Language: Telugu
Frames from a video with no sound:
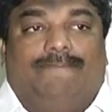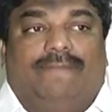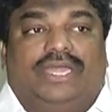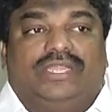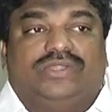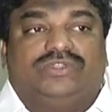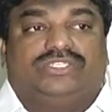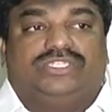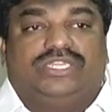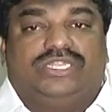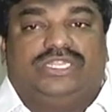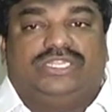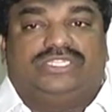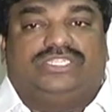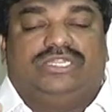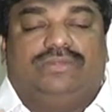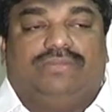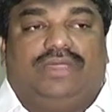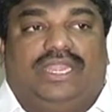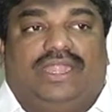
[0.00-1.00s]
మనం చిన్న
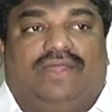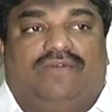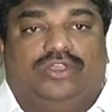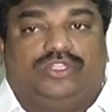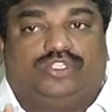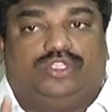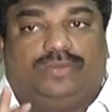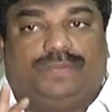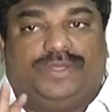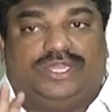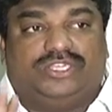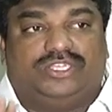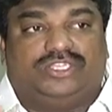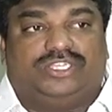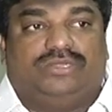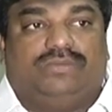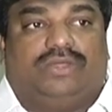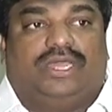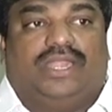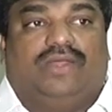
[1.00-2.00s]
సినిమాలు అవ్వచ్చు పెద్ద
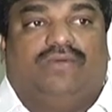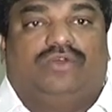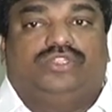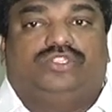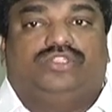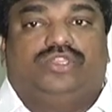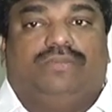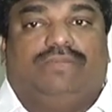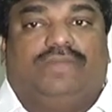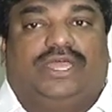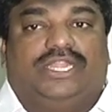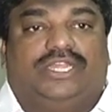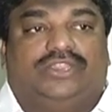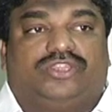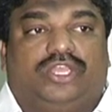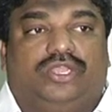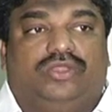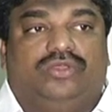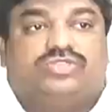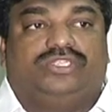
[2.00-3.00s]
సినిమాలు అవ్వచ్చు మన
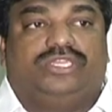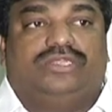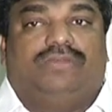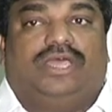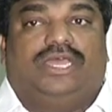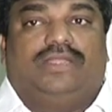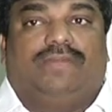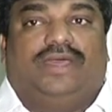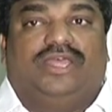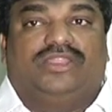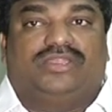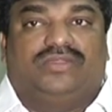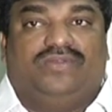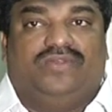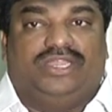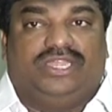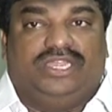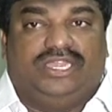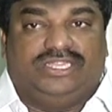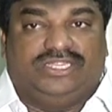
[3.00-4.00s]
తెలుగు సినిమాలు
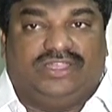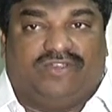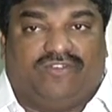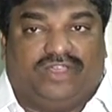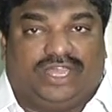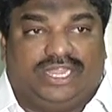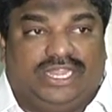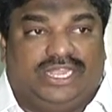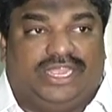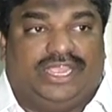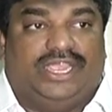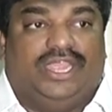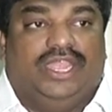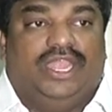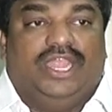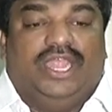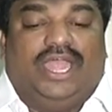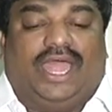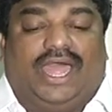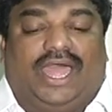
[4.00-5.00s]
మాత్రమే రిలీజ్ అవ్వాలి
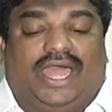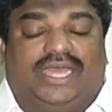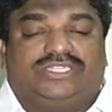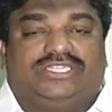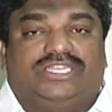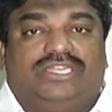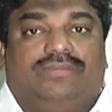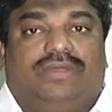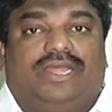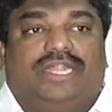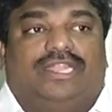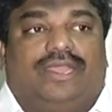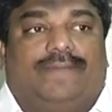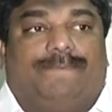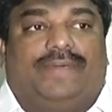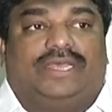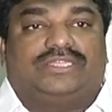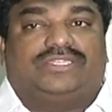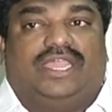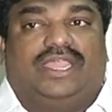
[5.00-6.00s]
ఆ సినిమాలు
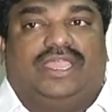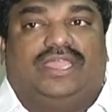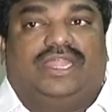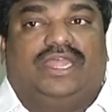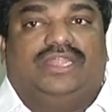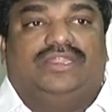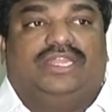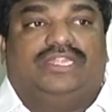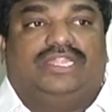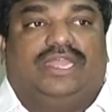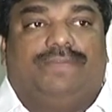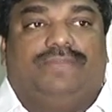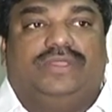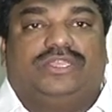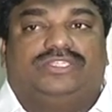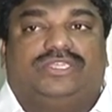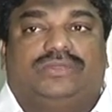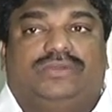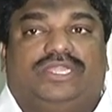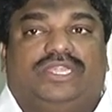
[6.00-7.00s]
తప్ప సంక్రాంతికి
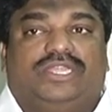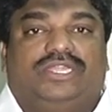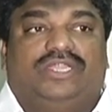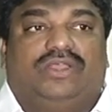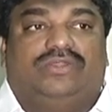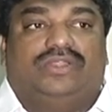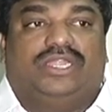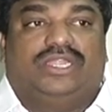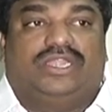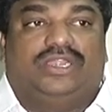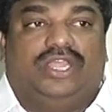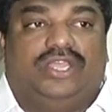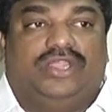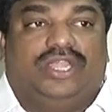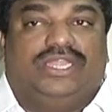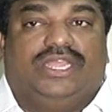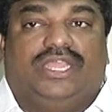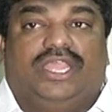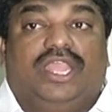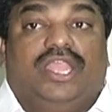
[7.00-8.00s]
డబ్బింగ్ సినిమాలు రిలీజ్ అవ్వడానికి
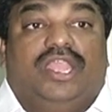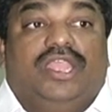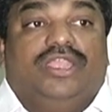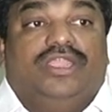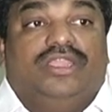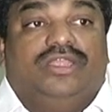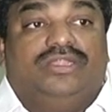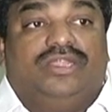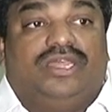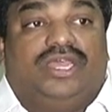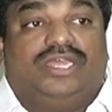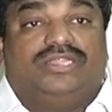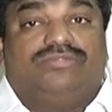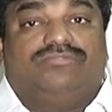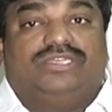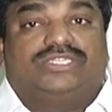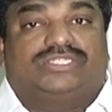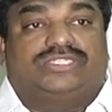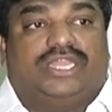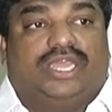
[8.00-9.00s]
లేదని
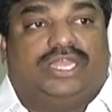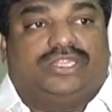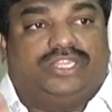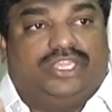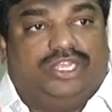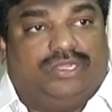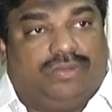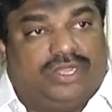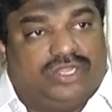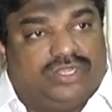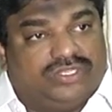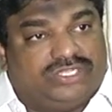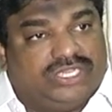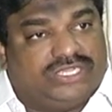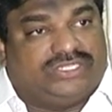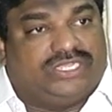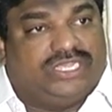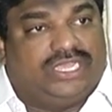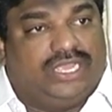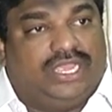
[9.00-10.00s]
ఇనాన్మస్గా తీర్మానం
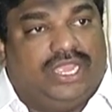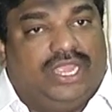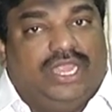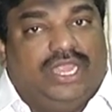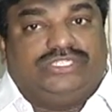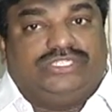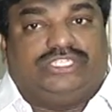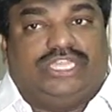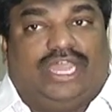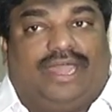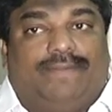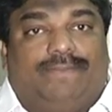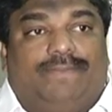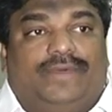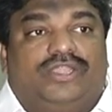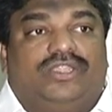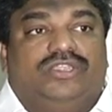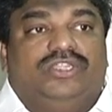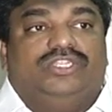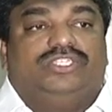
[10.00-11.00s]
చేసి
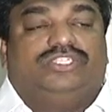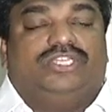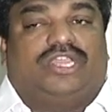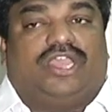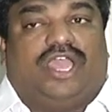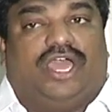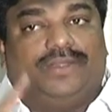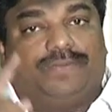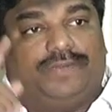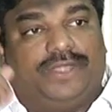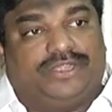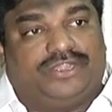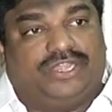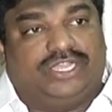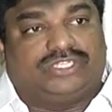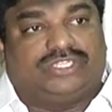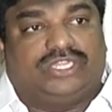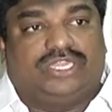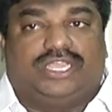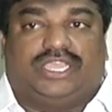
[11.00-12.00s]
ఛాంబర్ నుంచి
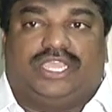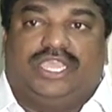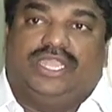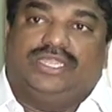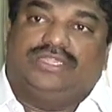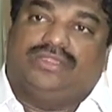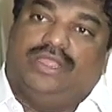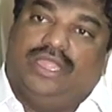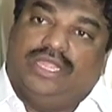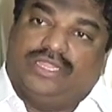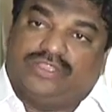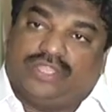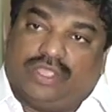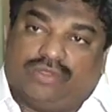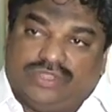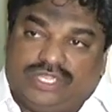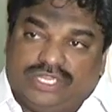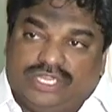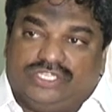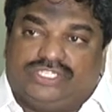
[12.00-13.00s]
కాన్ఫెడరేషన్కి
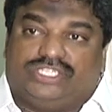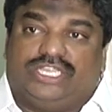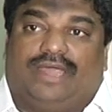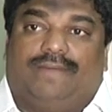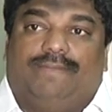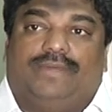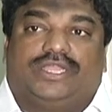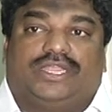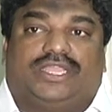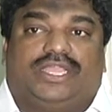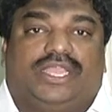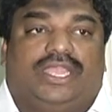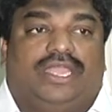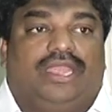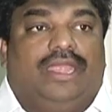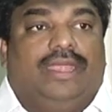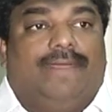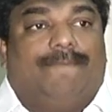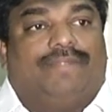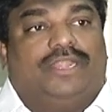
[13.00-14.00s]
సౌదీ నుంచి ఆంబర్కి
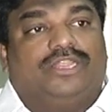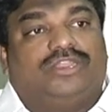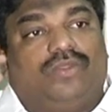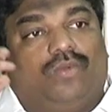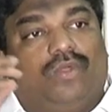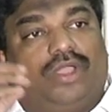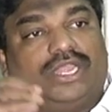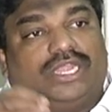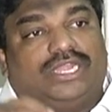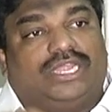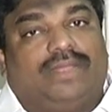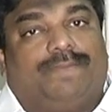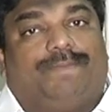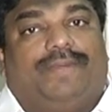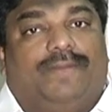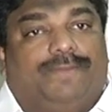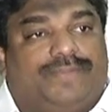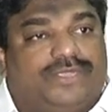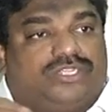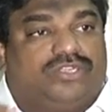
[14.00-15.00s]
ప్రతి ఒక్కరికి
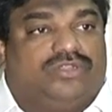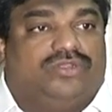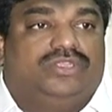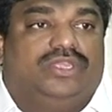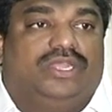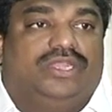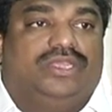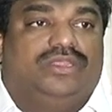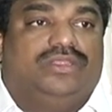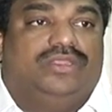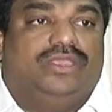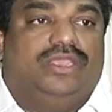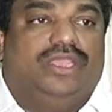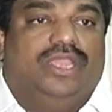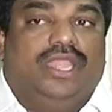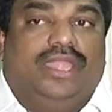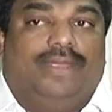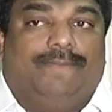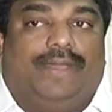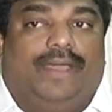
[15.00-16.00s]
పంపించడం జరిగింది
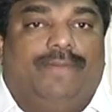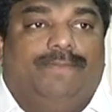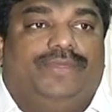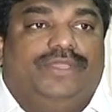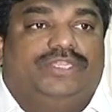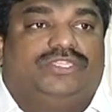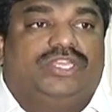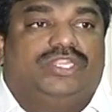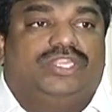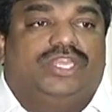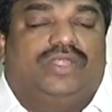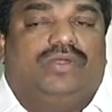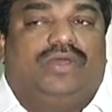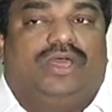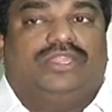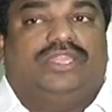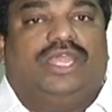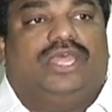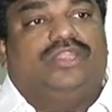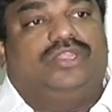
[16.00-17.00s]
పంపించిన
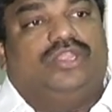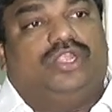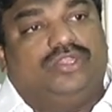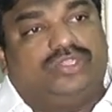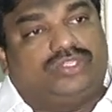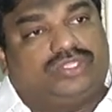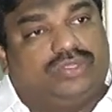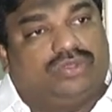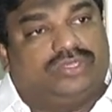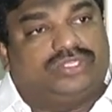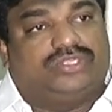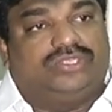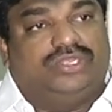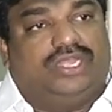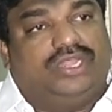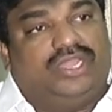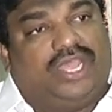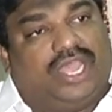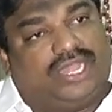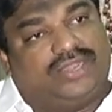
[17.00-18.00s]
తర్వాత అది నడుస్తూ వస్తుంది
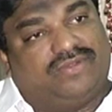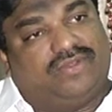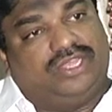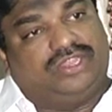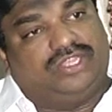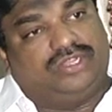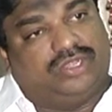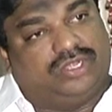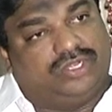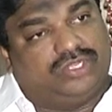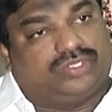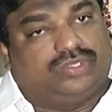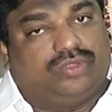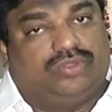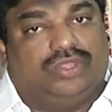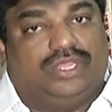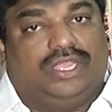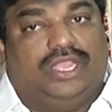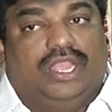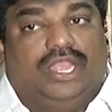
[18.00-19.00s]
అదే ఆనవాయితీ
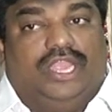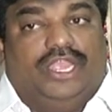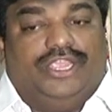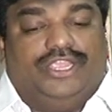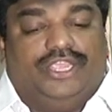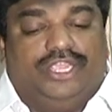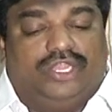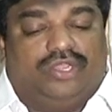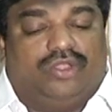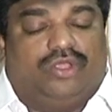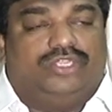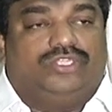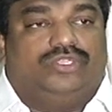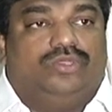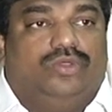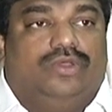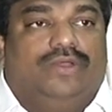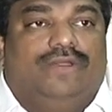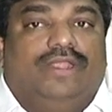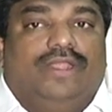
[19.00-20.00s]
నడుస్తుంది
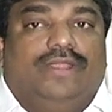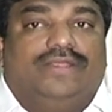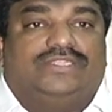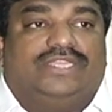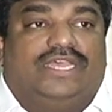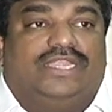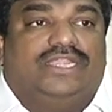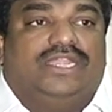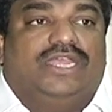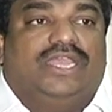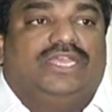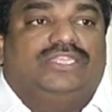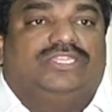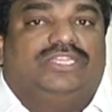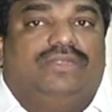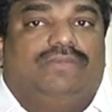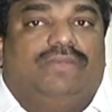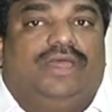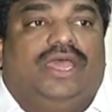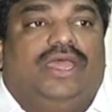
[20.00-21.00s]
ఈరోజు సన్నగా
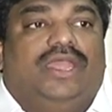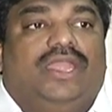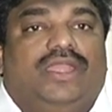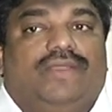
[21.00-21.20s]
సినిమా